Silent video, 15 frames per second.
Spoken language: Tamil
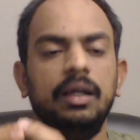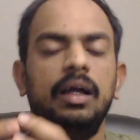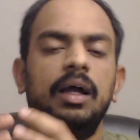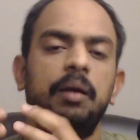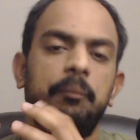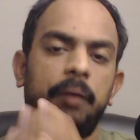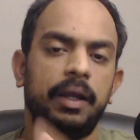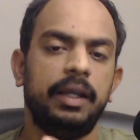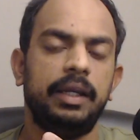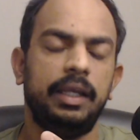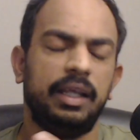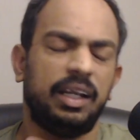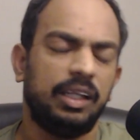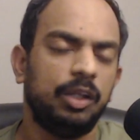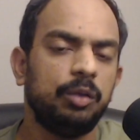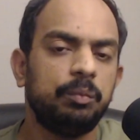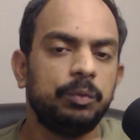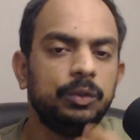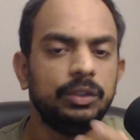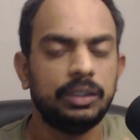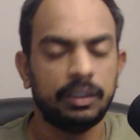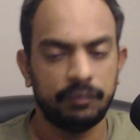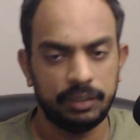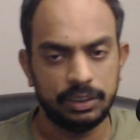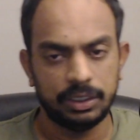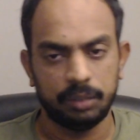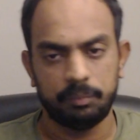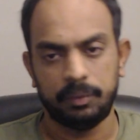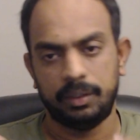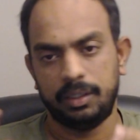பயனியர் அதாவது புதுசாக
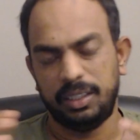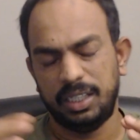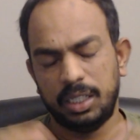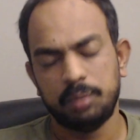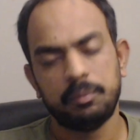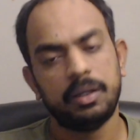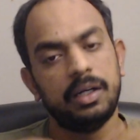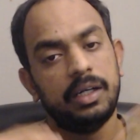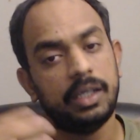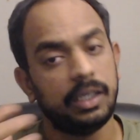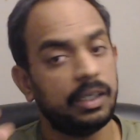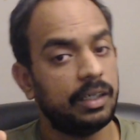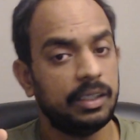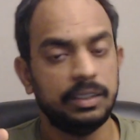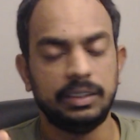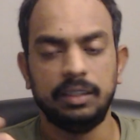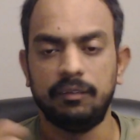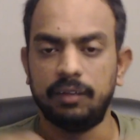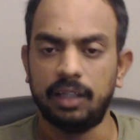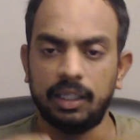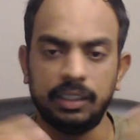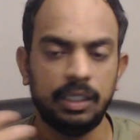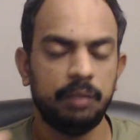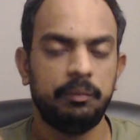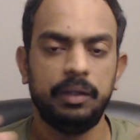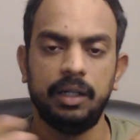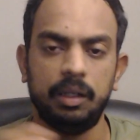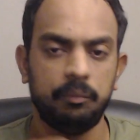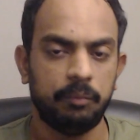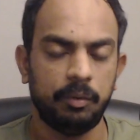வெஞ்சர் பண்ணுறது என்ன மாதிரியான டெக்னாலஜியில் வருது அதில் எப்படி
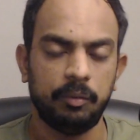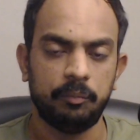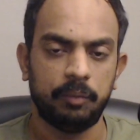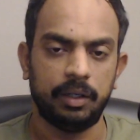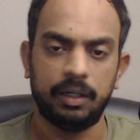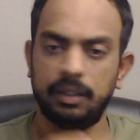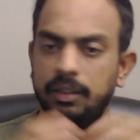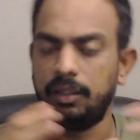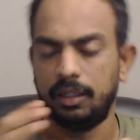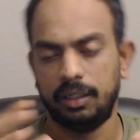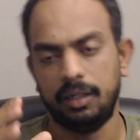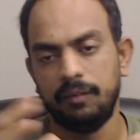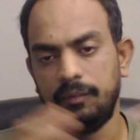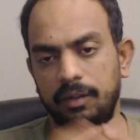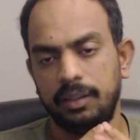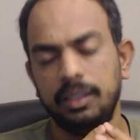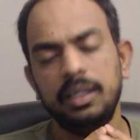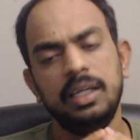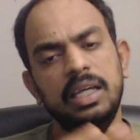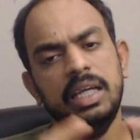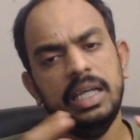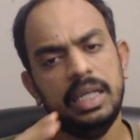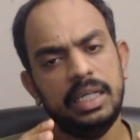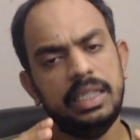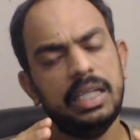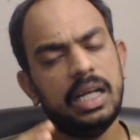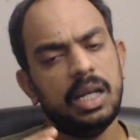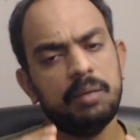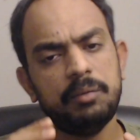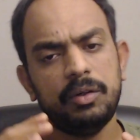நான் இம்ப்ளிமெண்ட் பண்ணுறதுன்றதெல்லாம் வருது இது
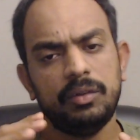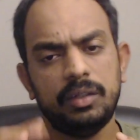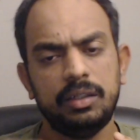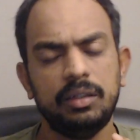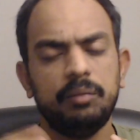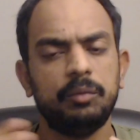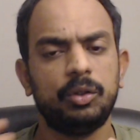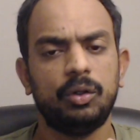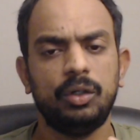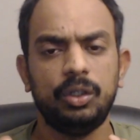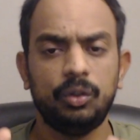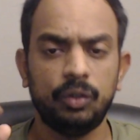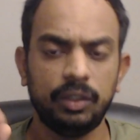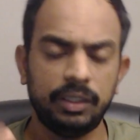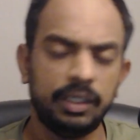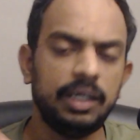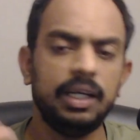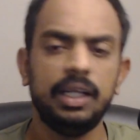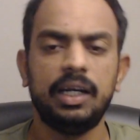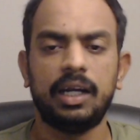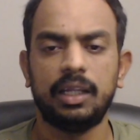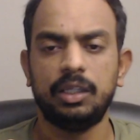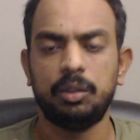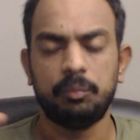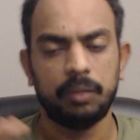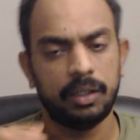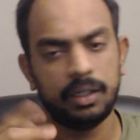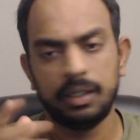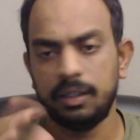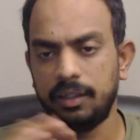எல்லாமே வந்துட்டு நம்ம டுவெண்ட்டி டுவெண்ட்டி த்ரீலேயே
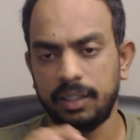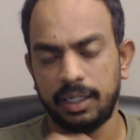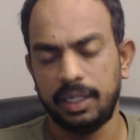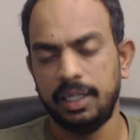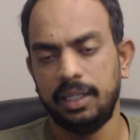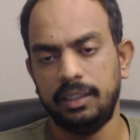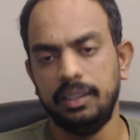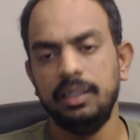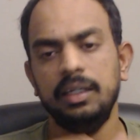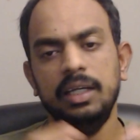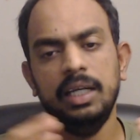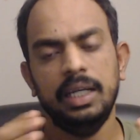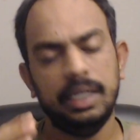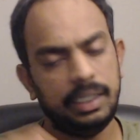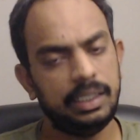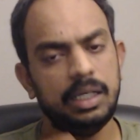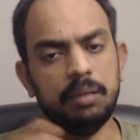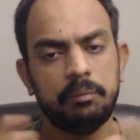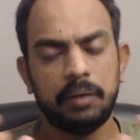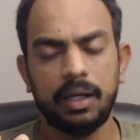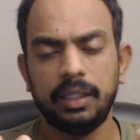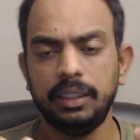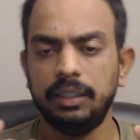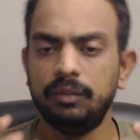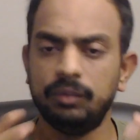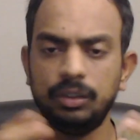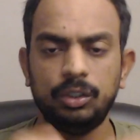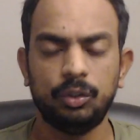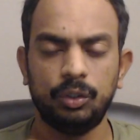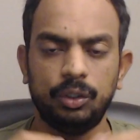நடந்துருமானா கிடையாது இதில் பாதி இது
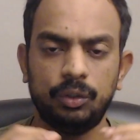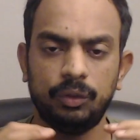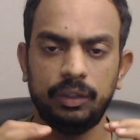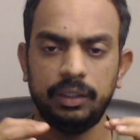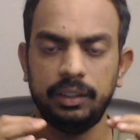வந்து டுவெண்ட்டி டுவெண்ட்டி